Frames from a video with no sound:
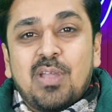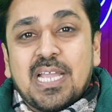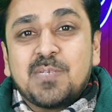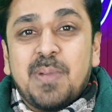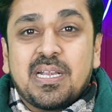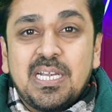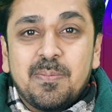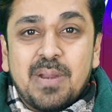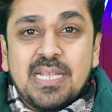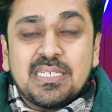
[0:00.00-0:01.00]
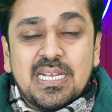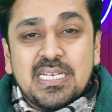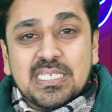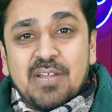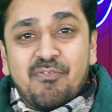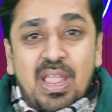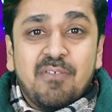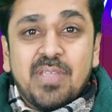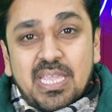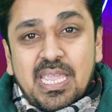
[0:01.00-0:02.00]
जो एक्सपेक्टेड प्राइस रेंज इसका
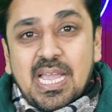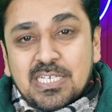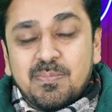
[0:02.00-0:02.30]
फाइव के के